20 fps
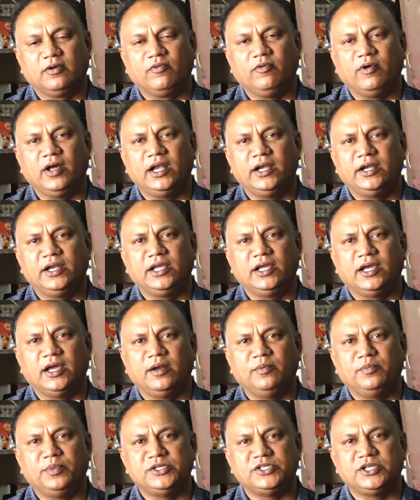క్వాలిటీగా
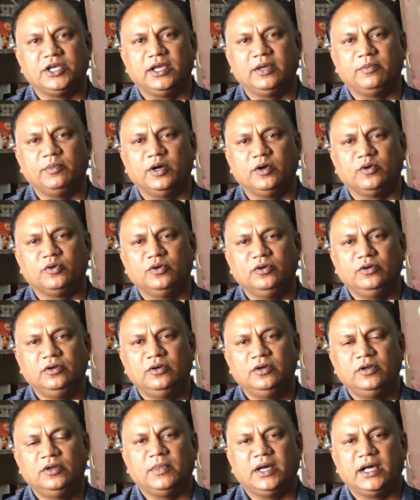అనిపించాయి మాకు
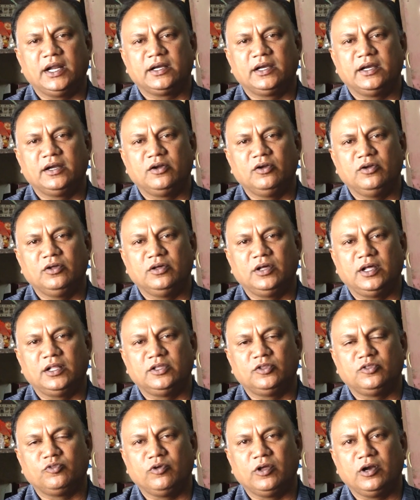మార్కెట్లో
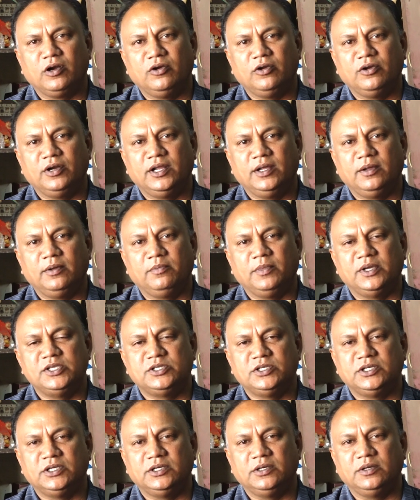అతి త్వరలోనే
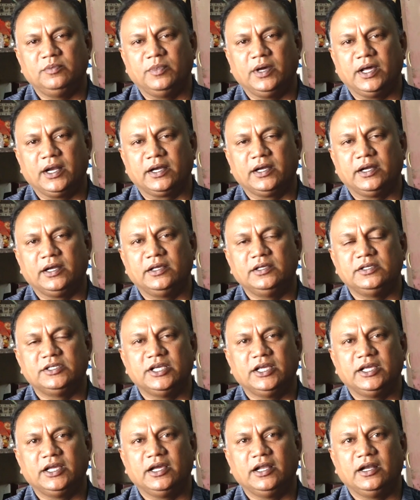మంచి మార్కెటింగ్
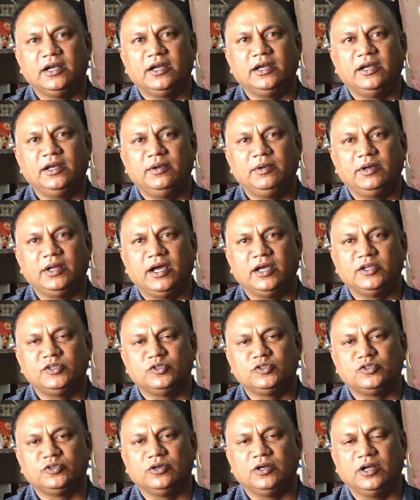చేయగలరని
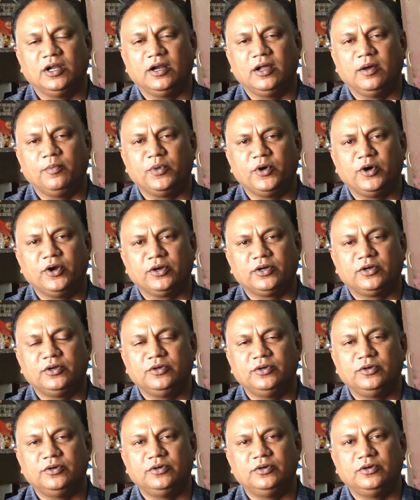ఆశిస్తున్నాను ఆ ప్రోడక్ట్
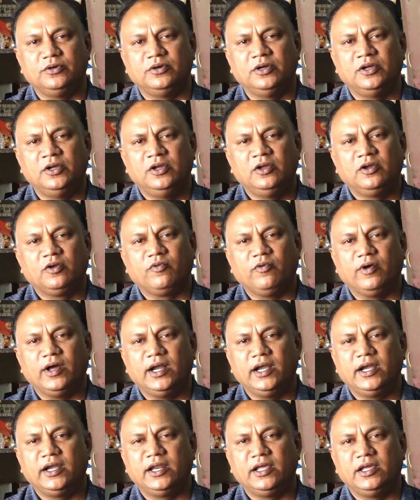
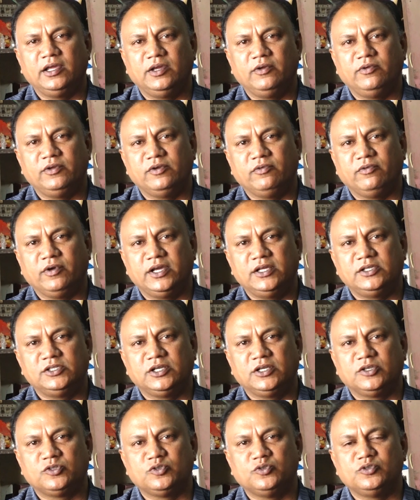క్వాలిటీ
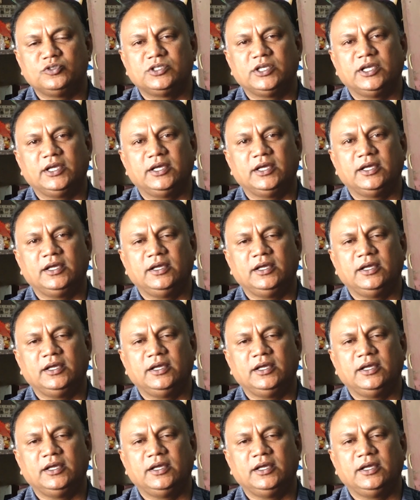వైజ్గా చూస్తే